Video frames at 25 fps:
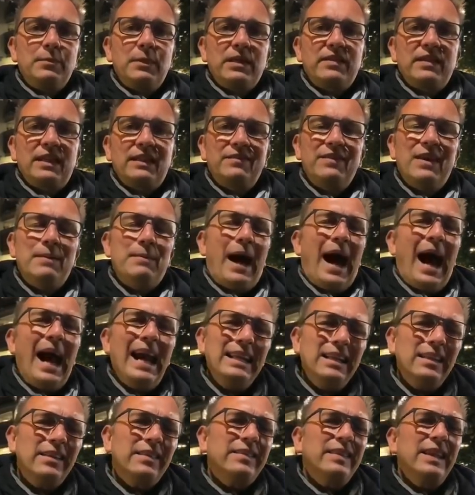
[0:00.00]
Er sagt, wir haben
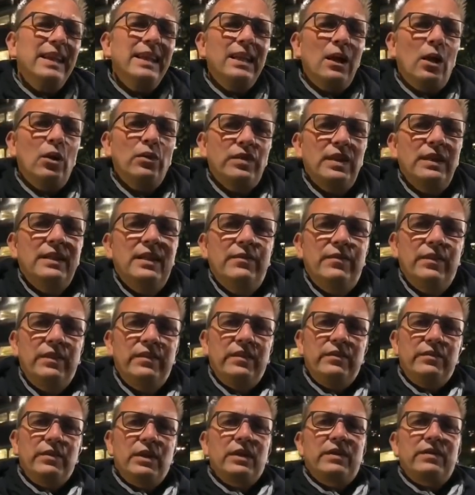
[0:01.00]
eine Szene aus der
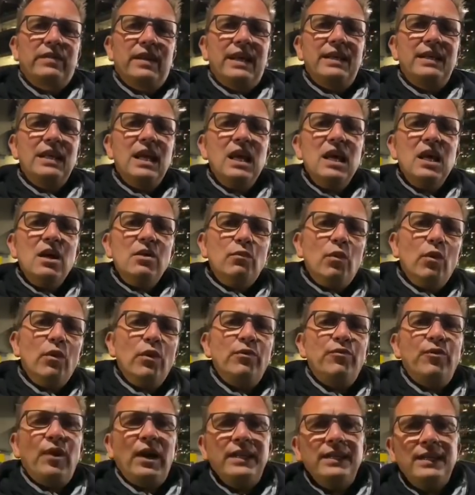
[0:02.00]
Defensive gezeigt, wo wir
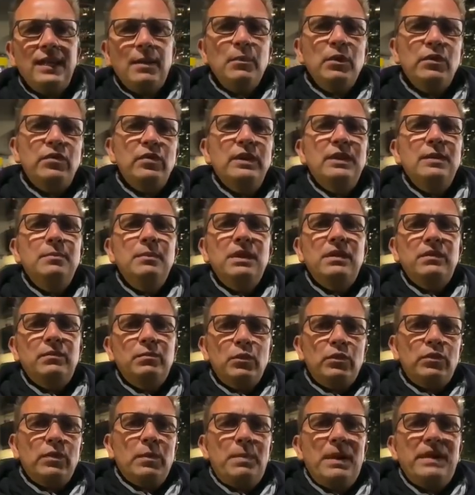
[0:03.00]
fanden, da müssen wir demnächst
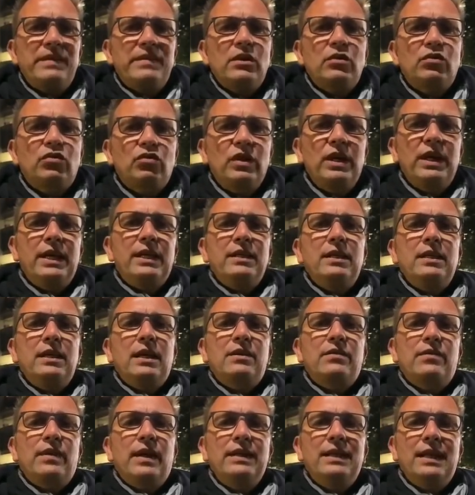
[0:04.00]
müssen wir besser stehen in der
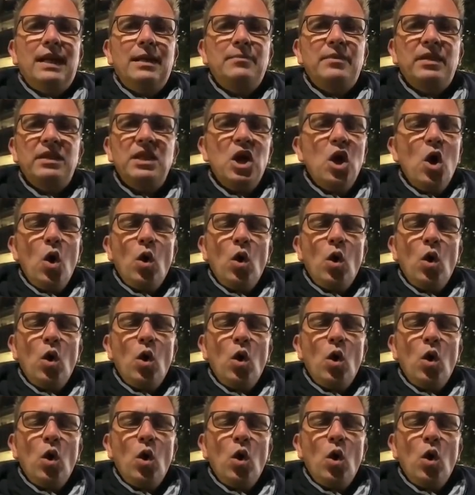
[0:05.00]
zweiten Halbzeit.